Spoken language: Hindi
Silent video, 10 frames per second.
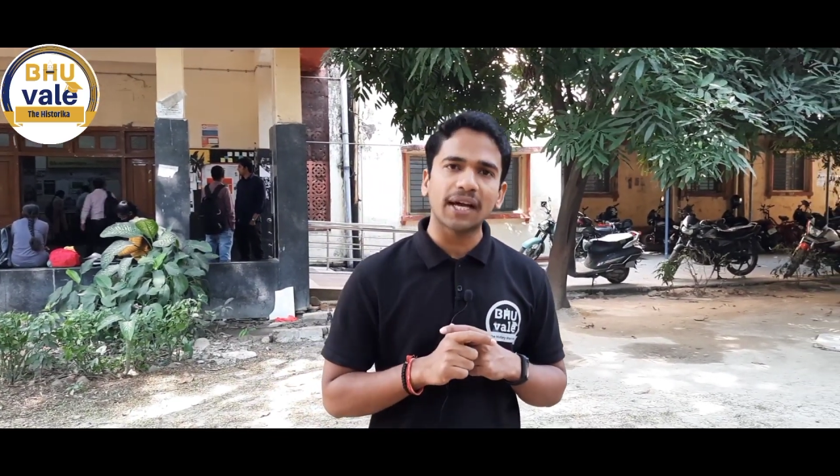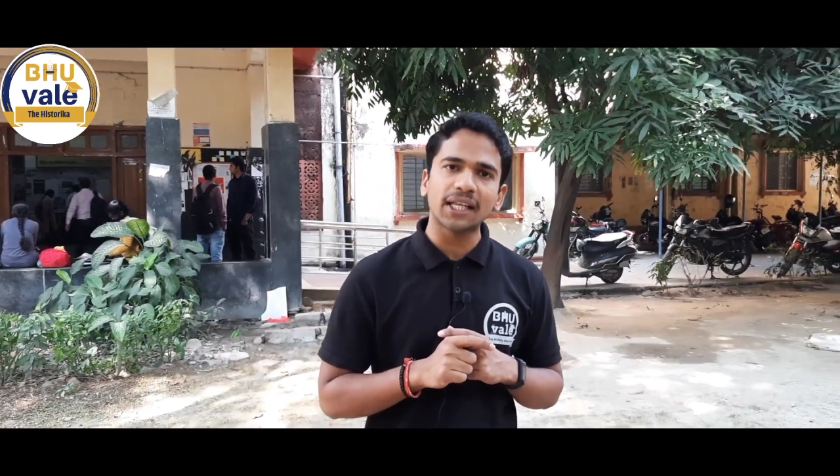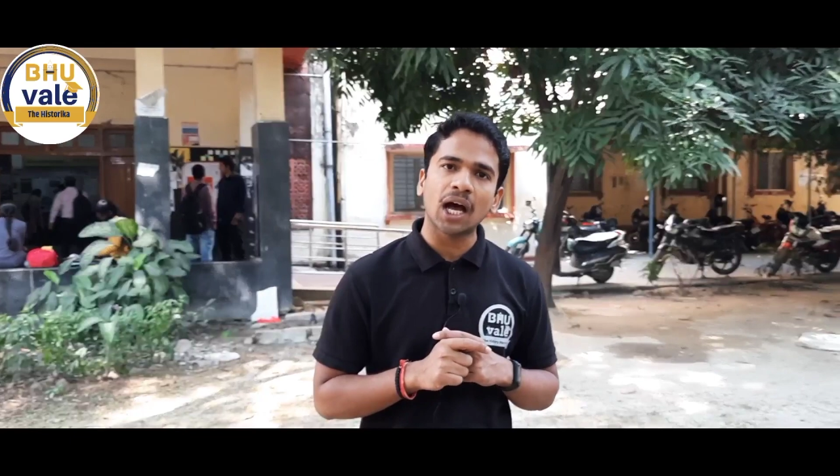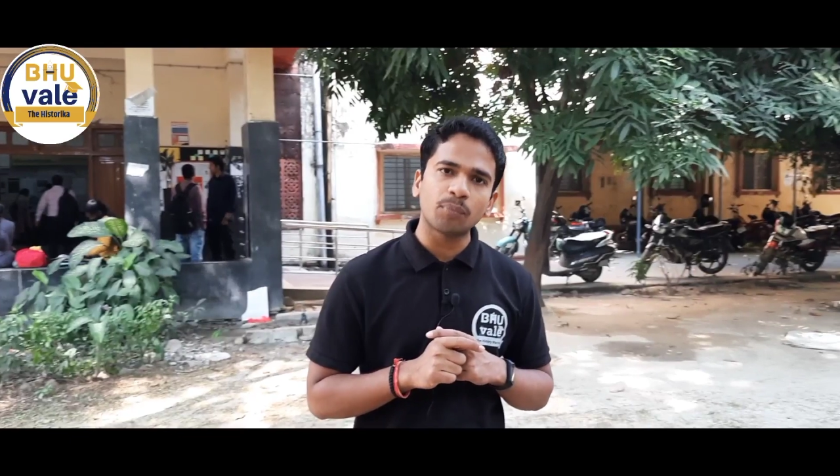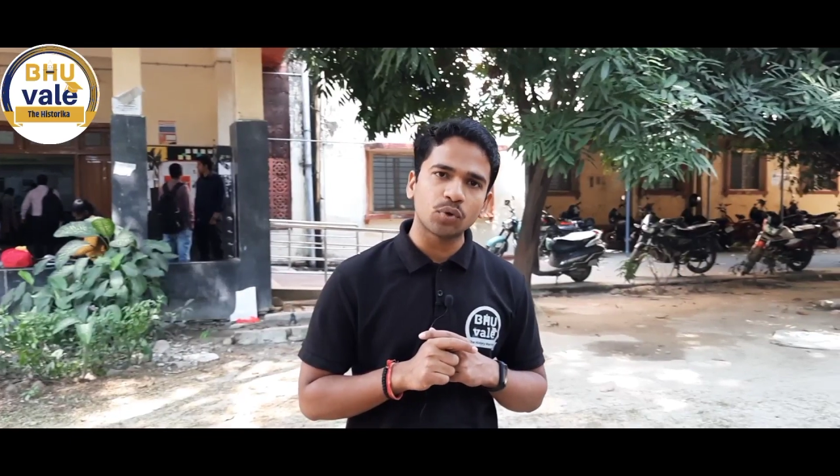
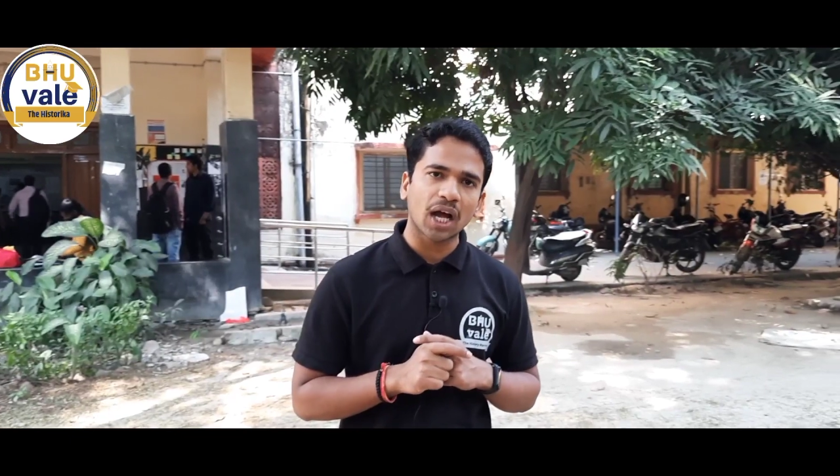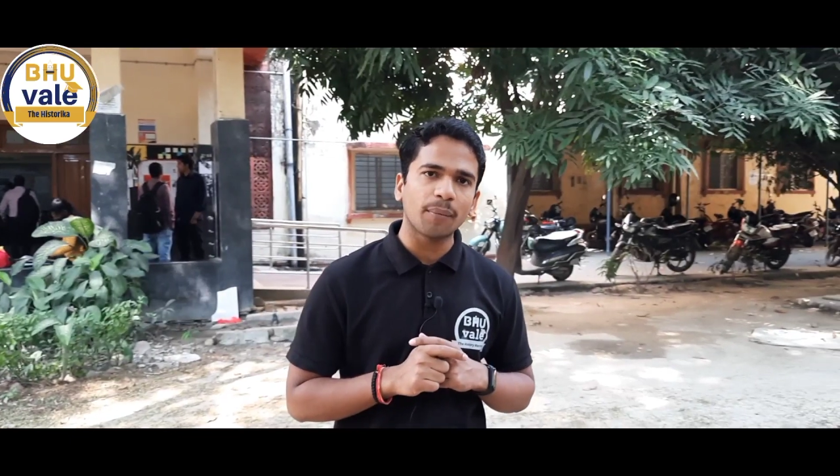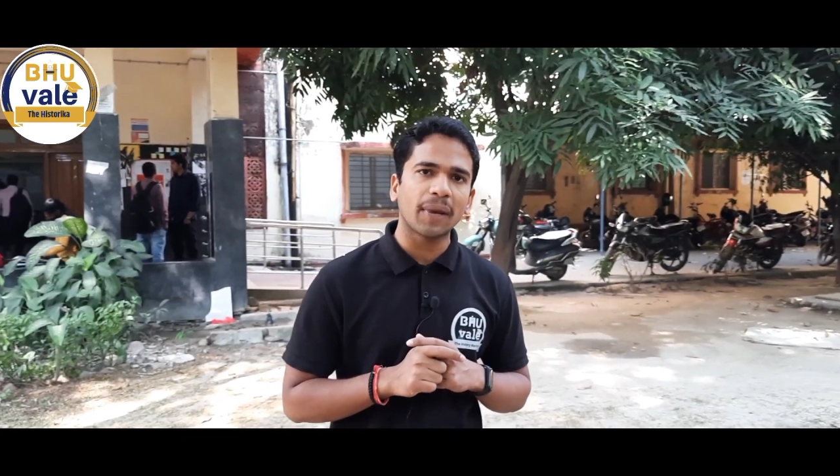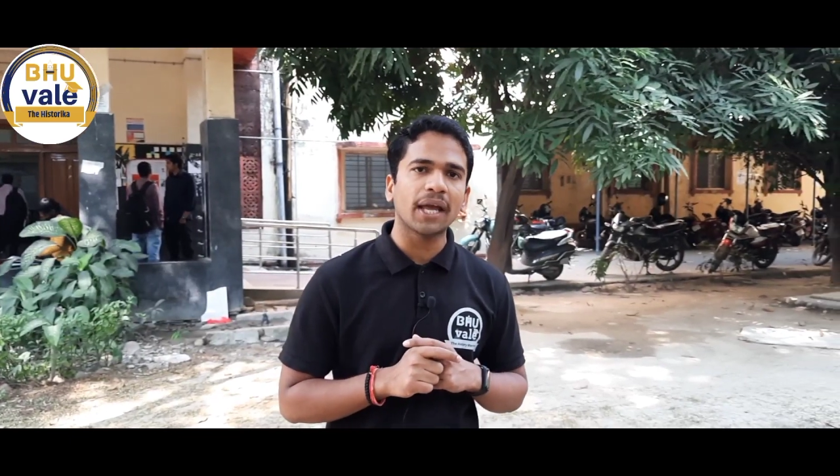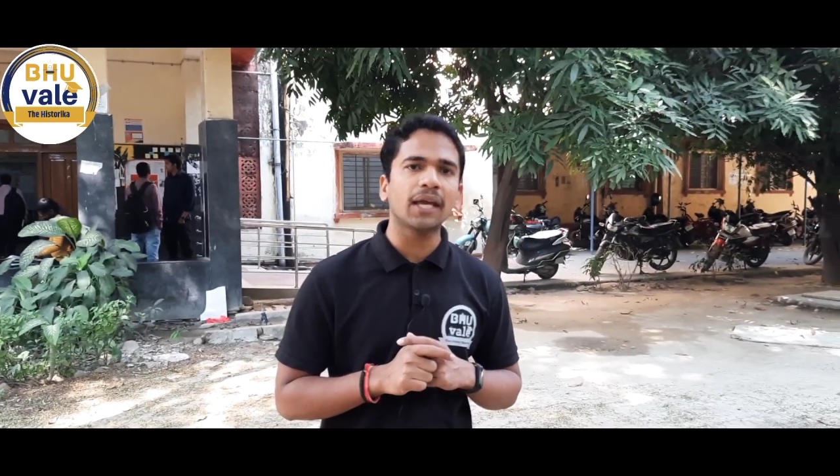फ़ायदा आप
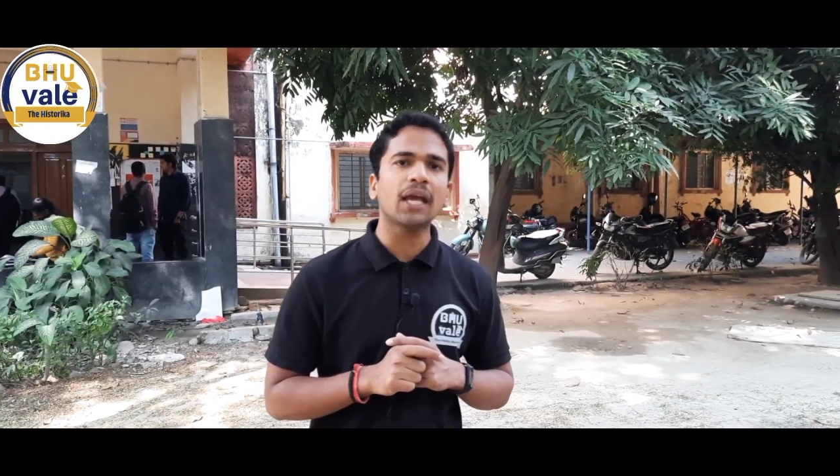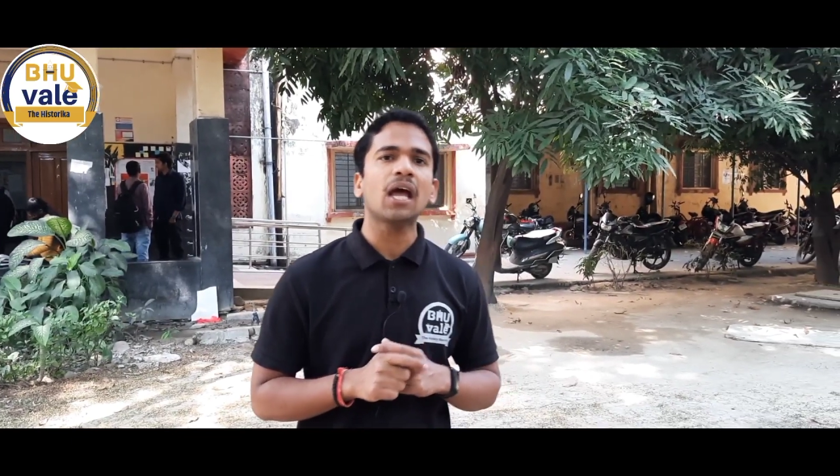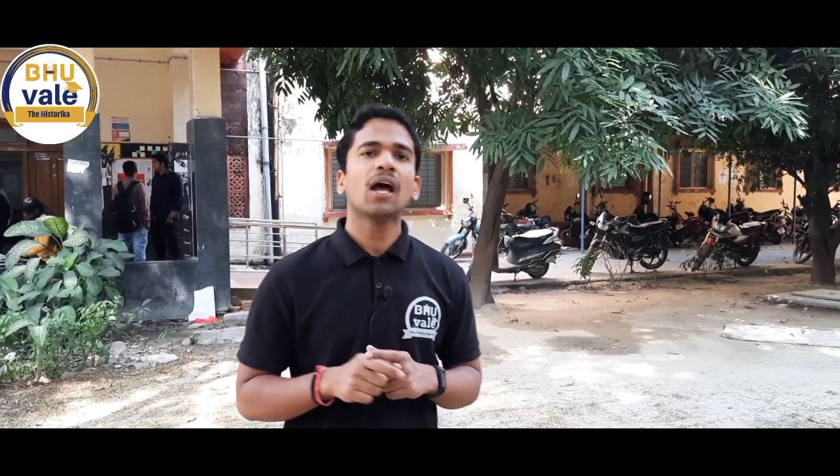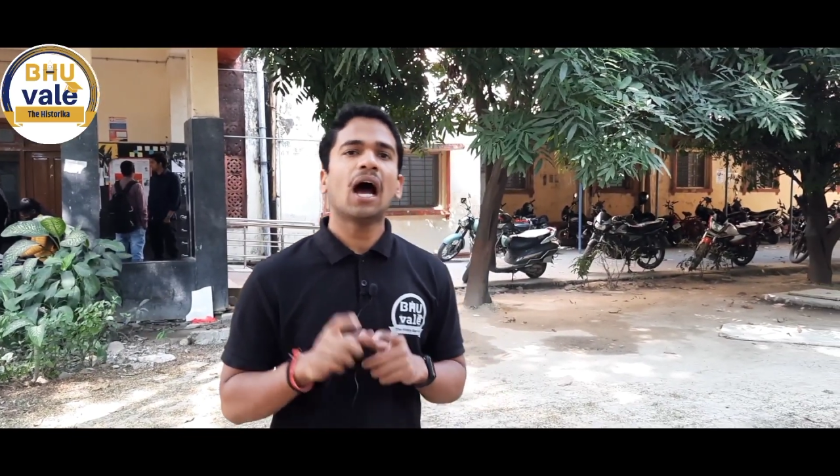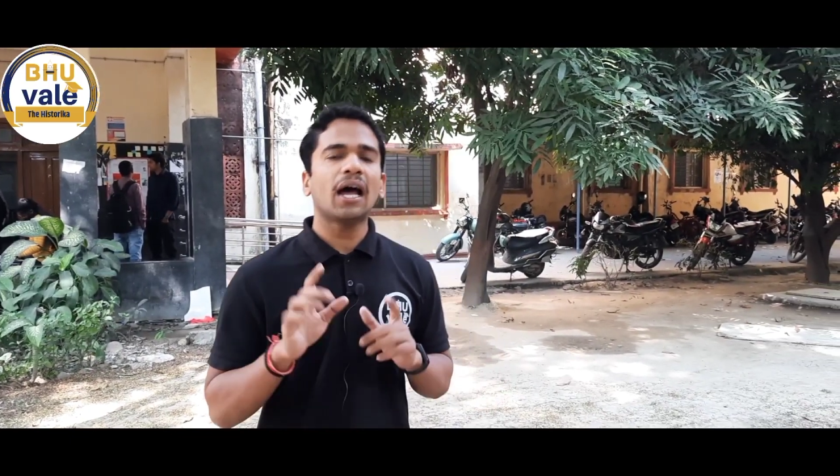उठा पाएंगे
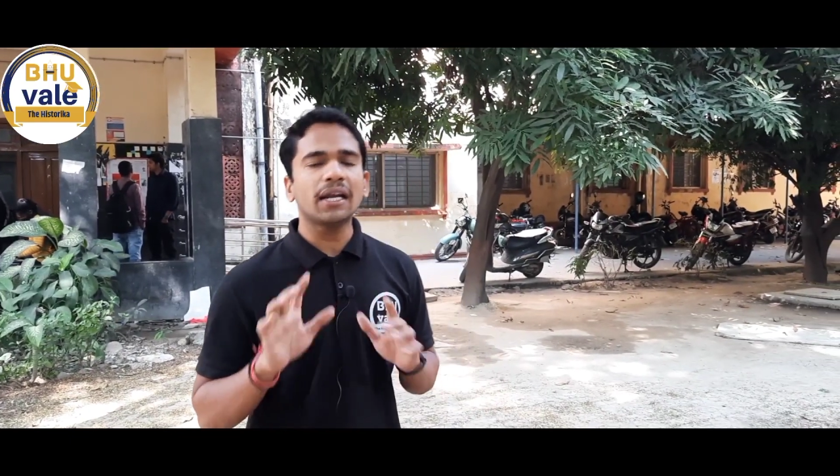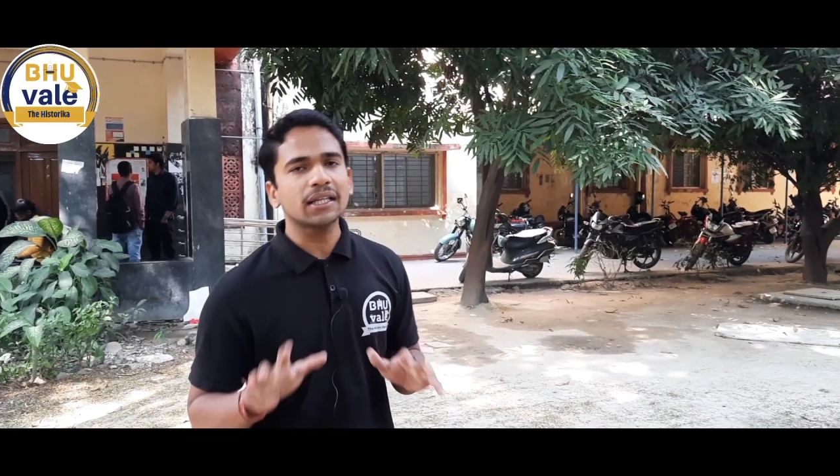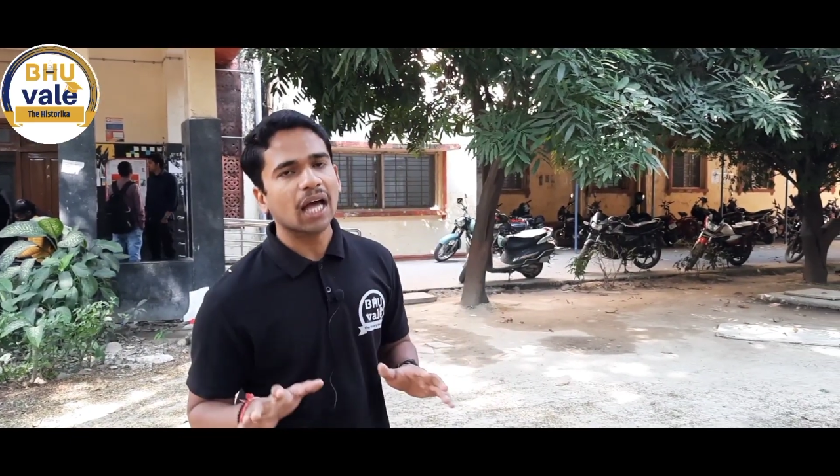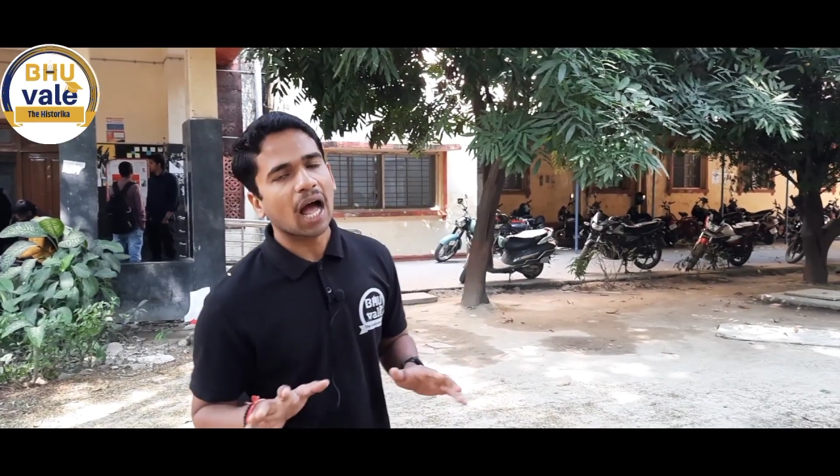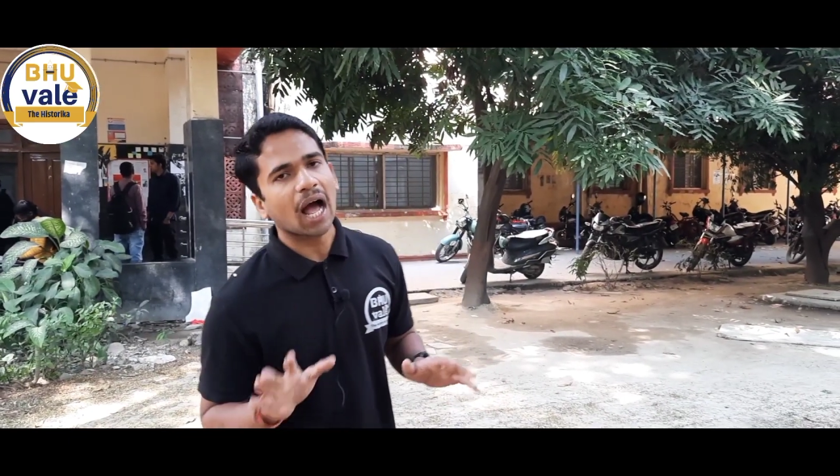अन्यथा